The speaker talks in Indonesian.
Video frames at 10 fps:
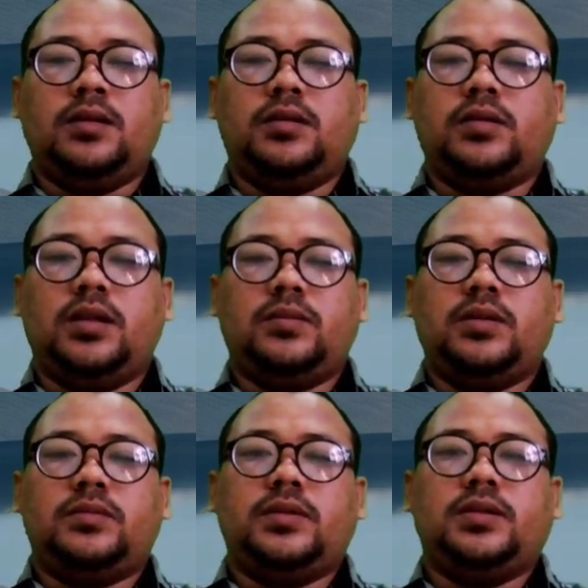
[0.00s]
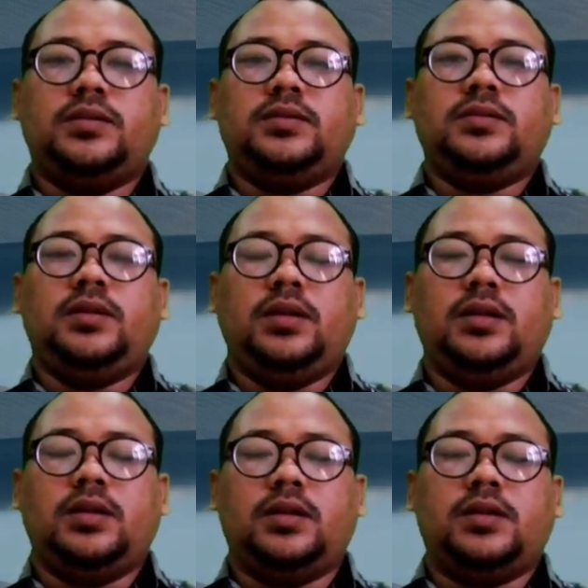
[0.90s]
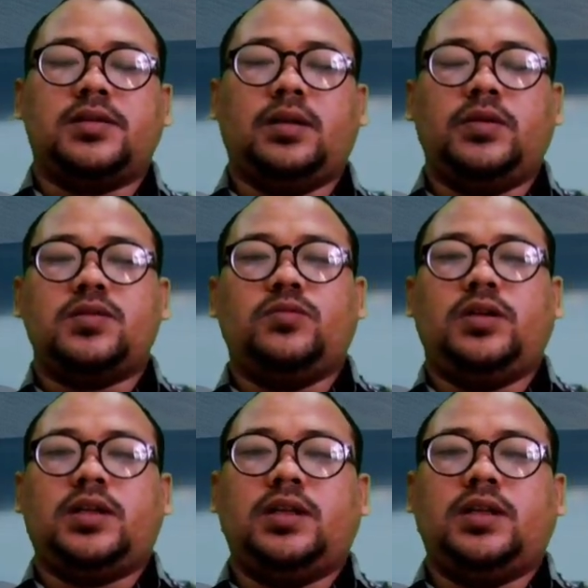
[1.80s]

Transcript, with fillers: Oke teman-teman, eh, sahabat semua,